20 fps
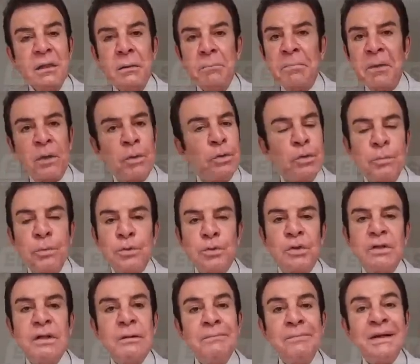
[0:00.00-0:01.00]
empleados de un
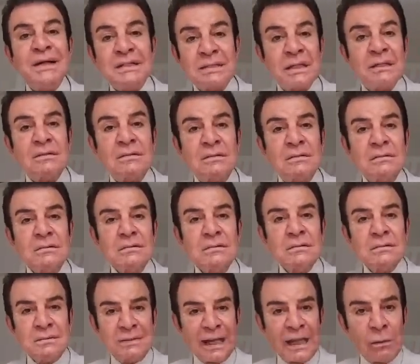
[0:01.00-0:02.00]
montón de empresas
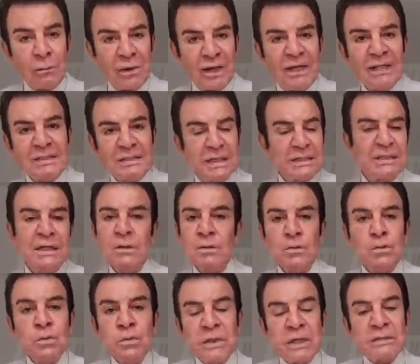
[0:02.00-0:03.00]
taiwanesas en
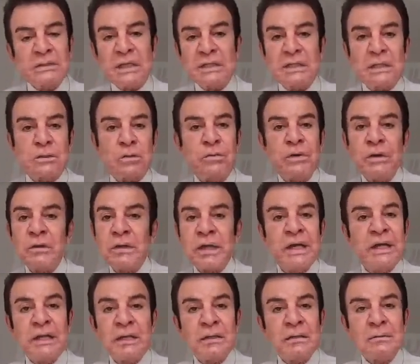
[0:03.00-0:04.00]
Honduras que se tuvieron
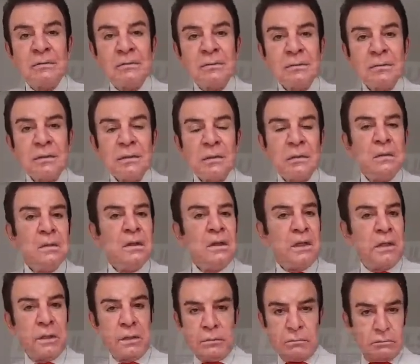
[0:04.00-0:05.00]
que ir.
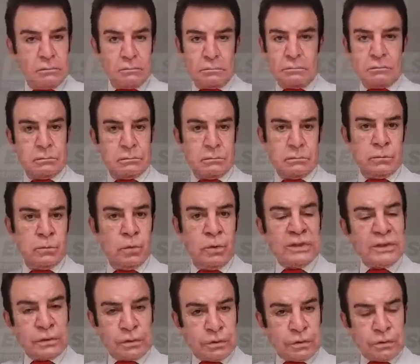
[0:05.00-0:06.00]
Y no
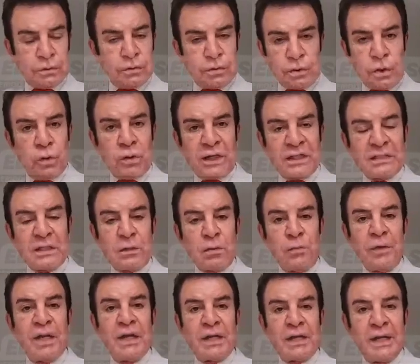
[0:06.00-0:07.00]
es solo que se
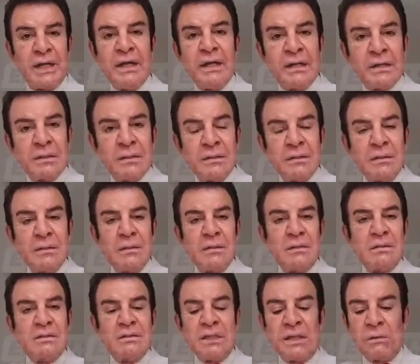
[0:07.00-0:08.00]
tuvieran que ir,
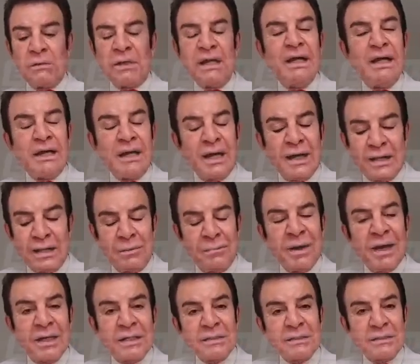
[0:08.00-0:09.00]
sino que
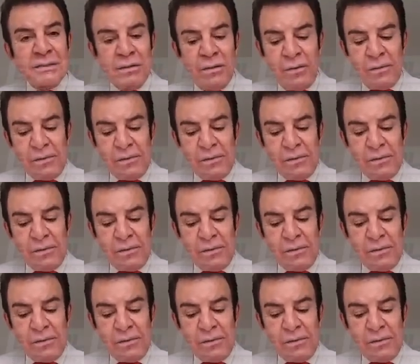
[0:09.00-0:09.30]
además